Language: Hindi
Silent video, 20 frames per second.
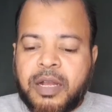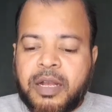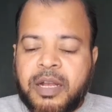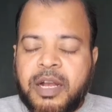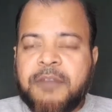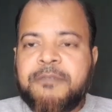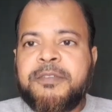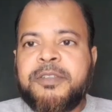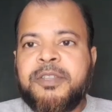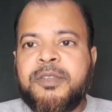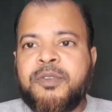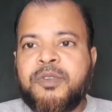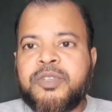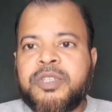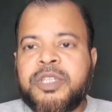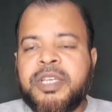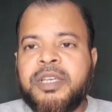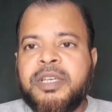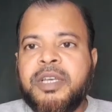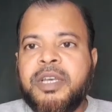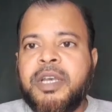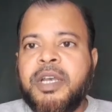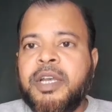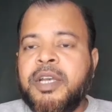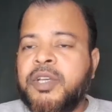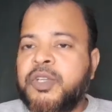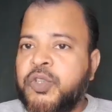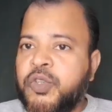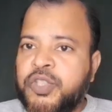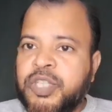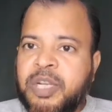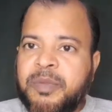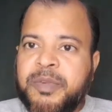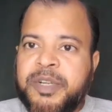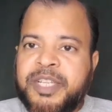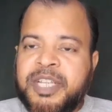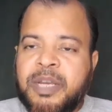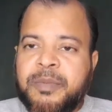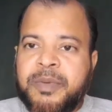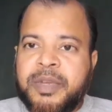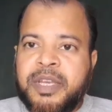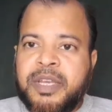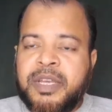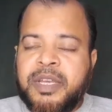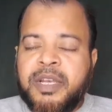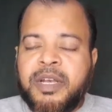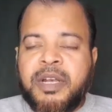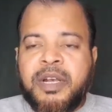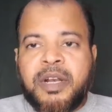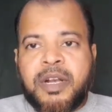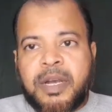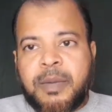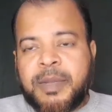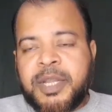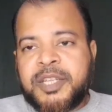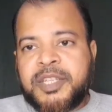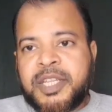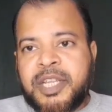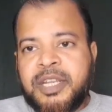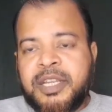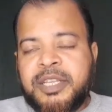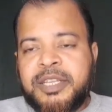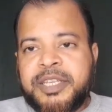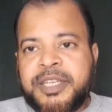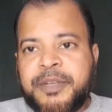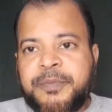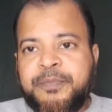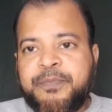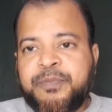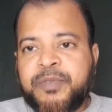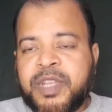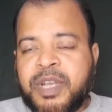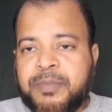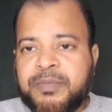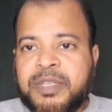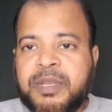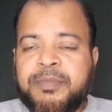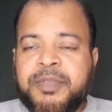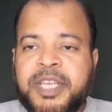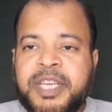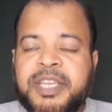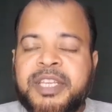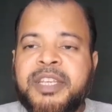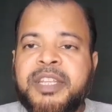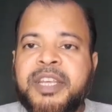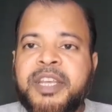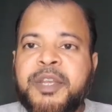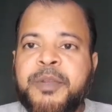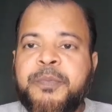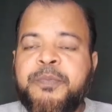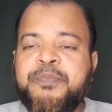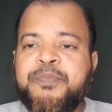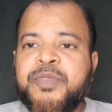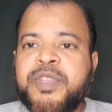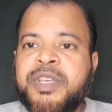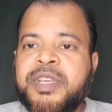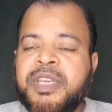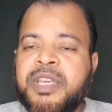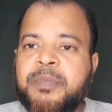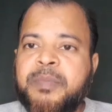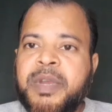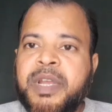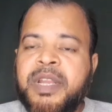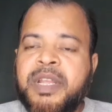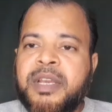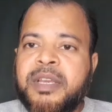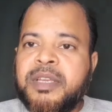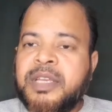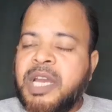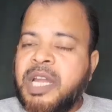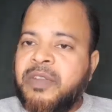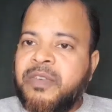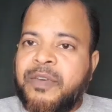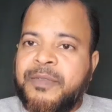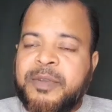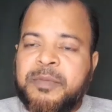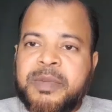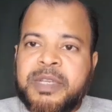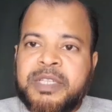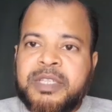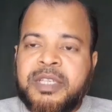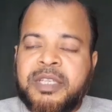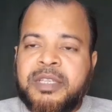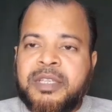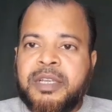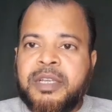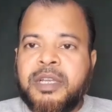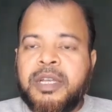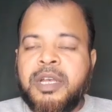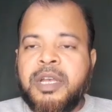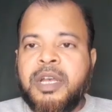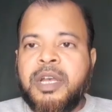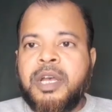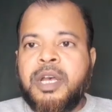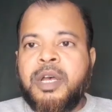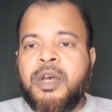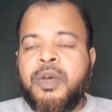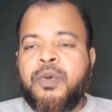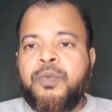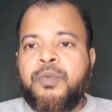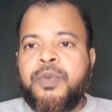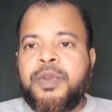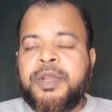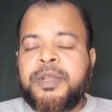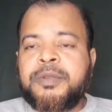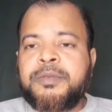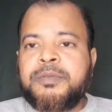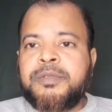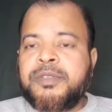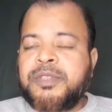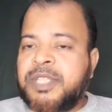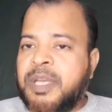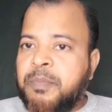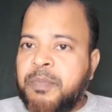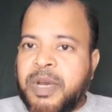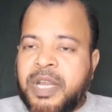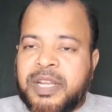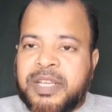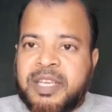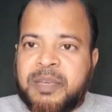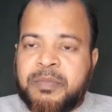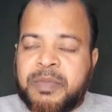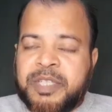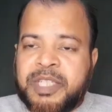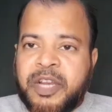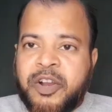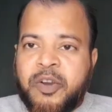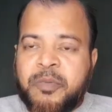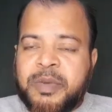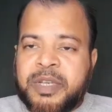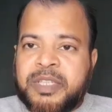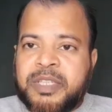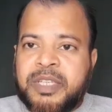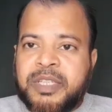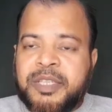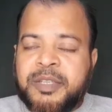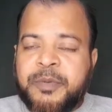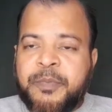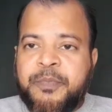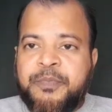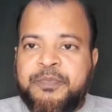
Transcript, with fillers: काफ़ी दिनों से सोशल मीडिया पे खबरें चल रही हैं हम सब देख ही रहे हैं कि पहले ज्ञानवी मस्जिद फिर संभल की जामा मस्जिद